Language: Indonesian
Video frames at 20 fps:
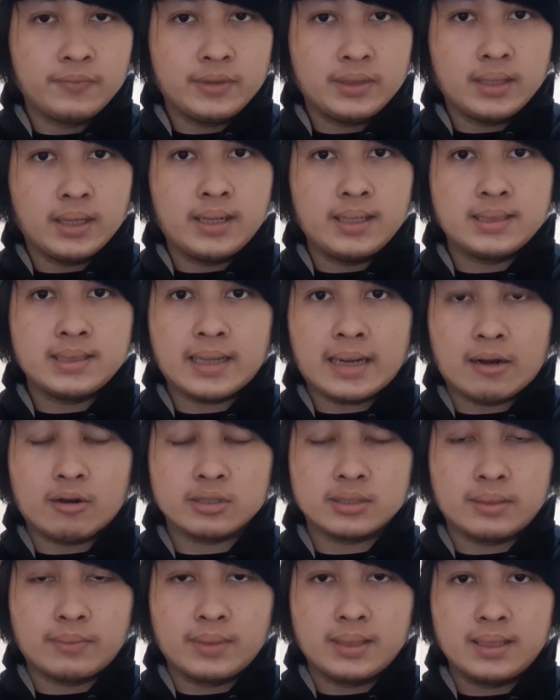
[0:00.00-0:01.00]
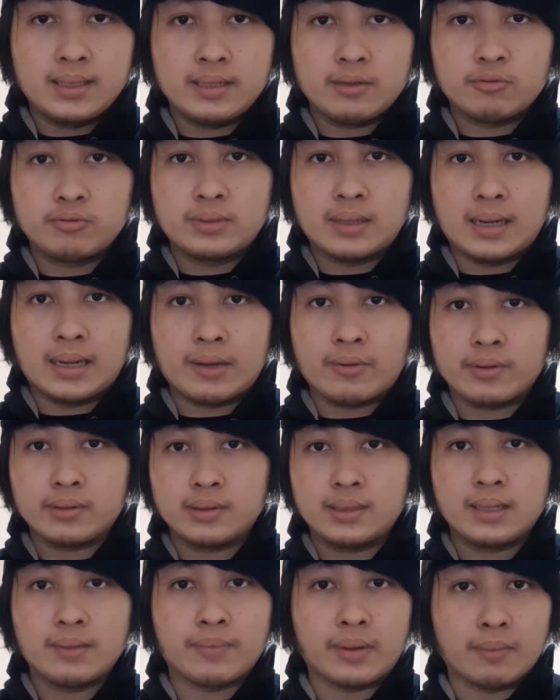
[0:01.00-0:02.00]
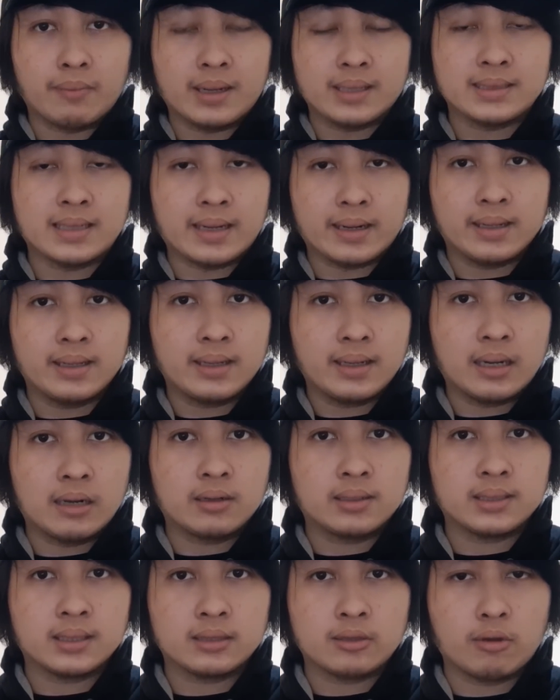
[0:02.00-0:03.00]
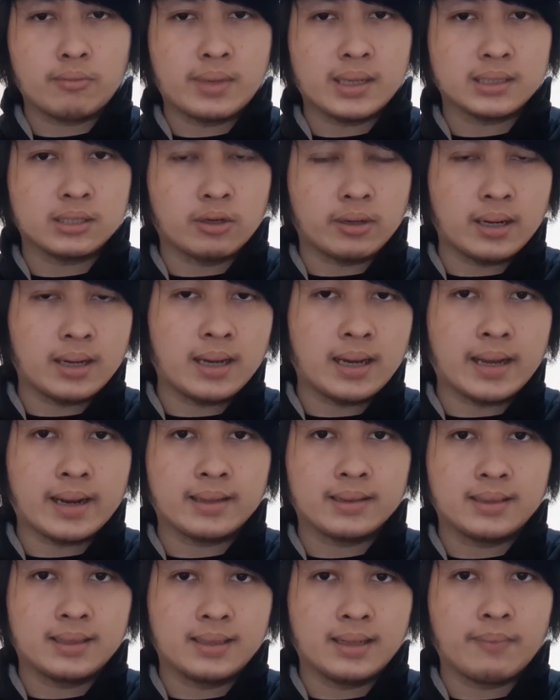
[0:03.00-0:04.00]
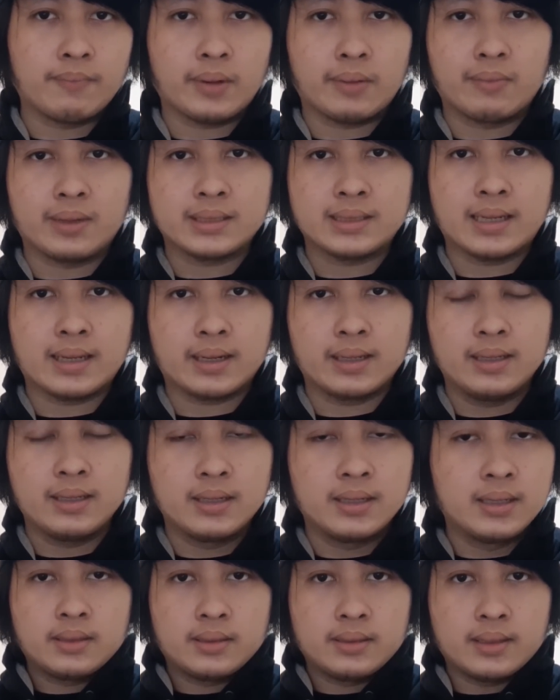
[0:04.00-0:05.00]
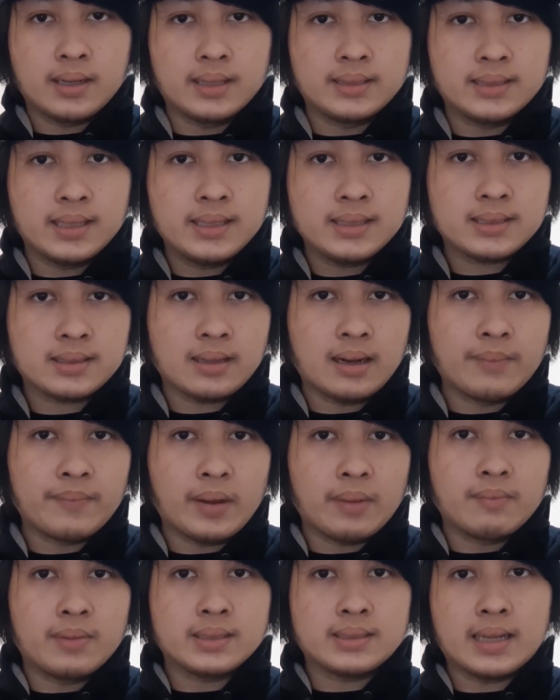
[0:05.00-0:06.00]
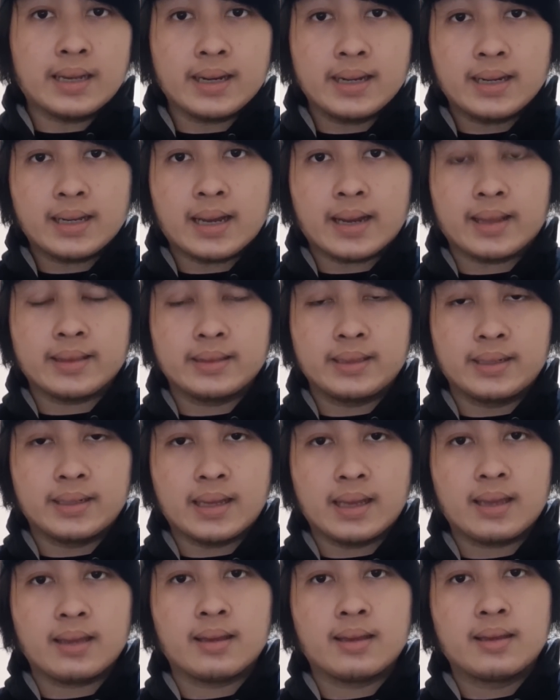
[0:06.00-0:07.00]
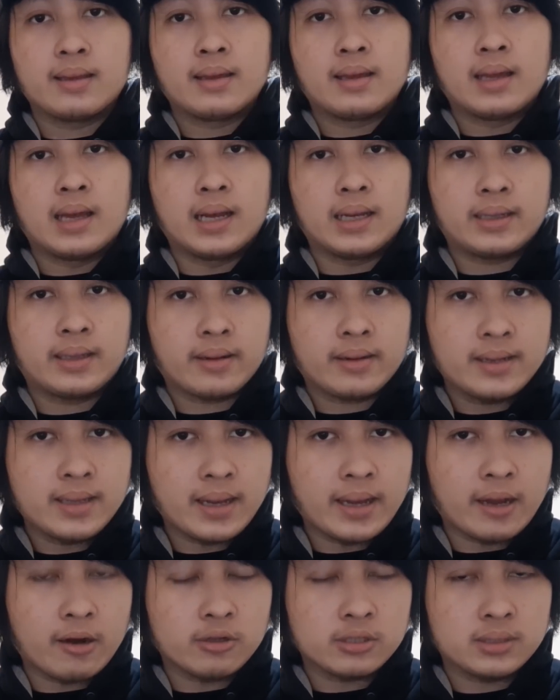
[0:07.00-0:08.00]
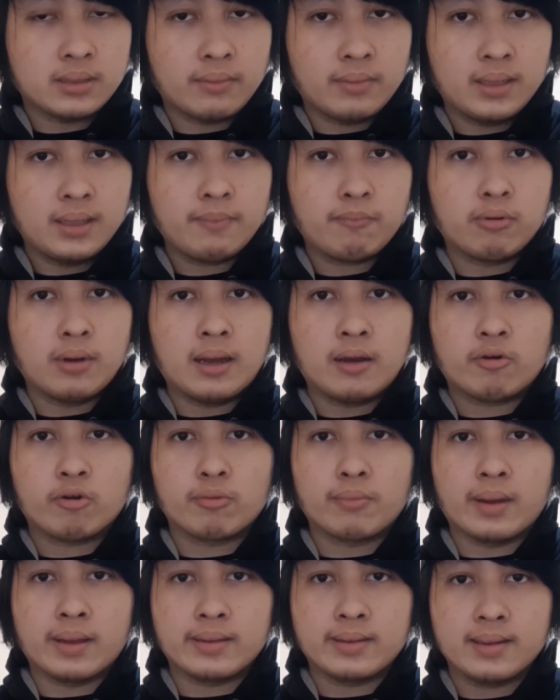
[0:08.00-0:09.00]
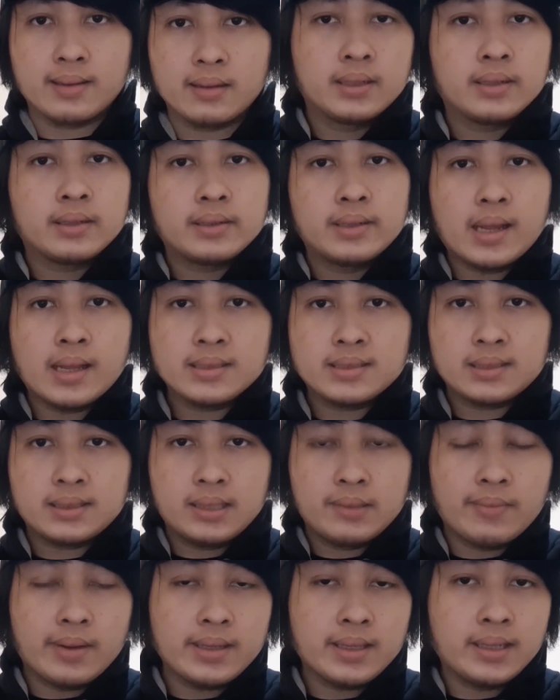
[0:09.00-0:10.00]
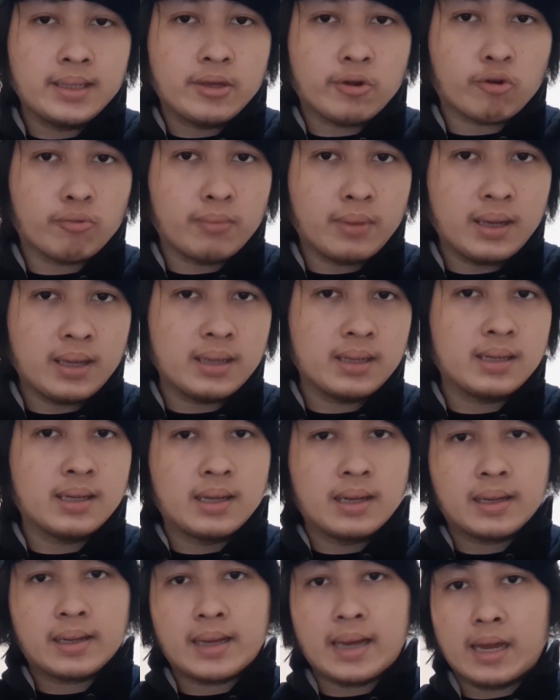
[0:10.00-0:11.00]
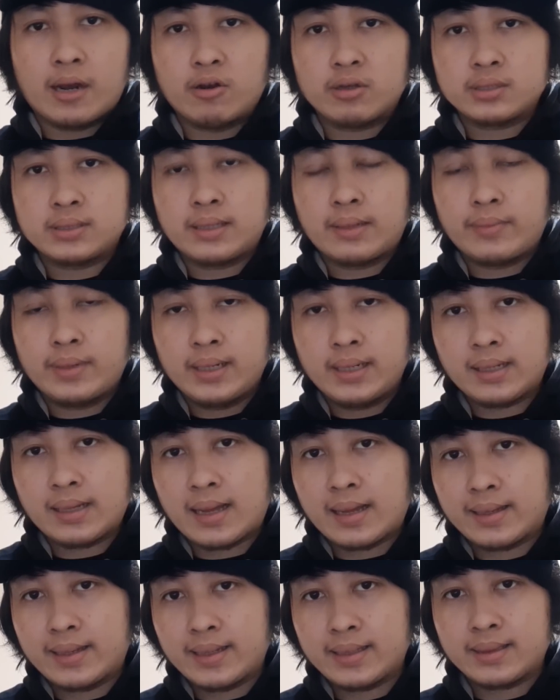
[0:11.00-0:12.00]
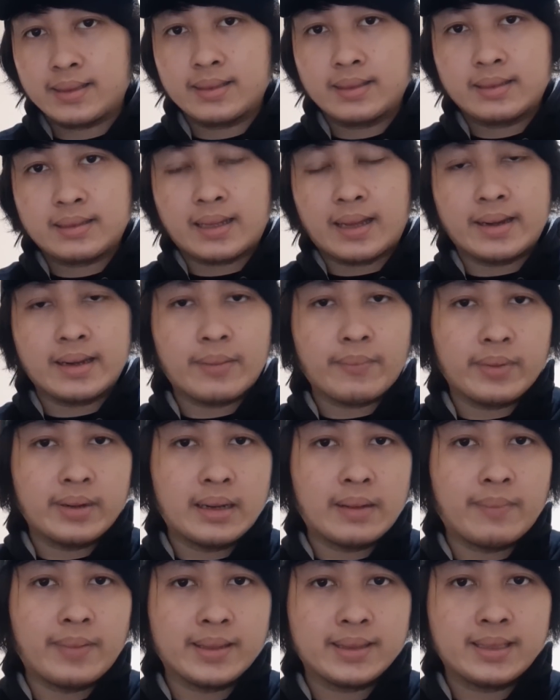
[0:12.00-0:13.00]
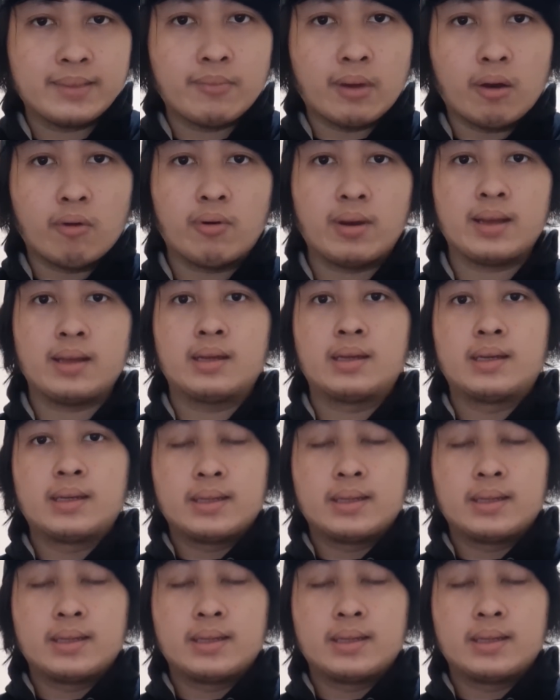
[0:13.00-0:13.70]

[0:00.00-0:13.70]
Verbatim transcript: Jadi si Carlos Slim ini udah lewat nih 14 hari. Kalau kita tahu biasa orang karantina 14 hari. Nah, jadi setelah 14 hari di karantina, akhirnya Carlos Nem ini pulang ke rumahnya dan setibanya di rumah, Carlos Nem ini kaget karena mendapati bahwa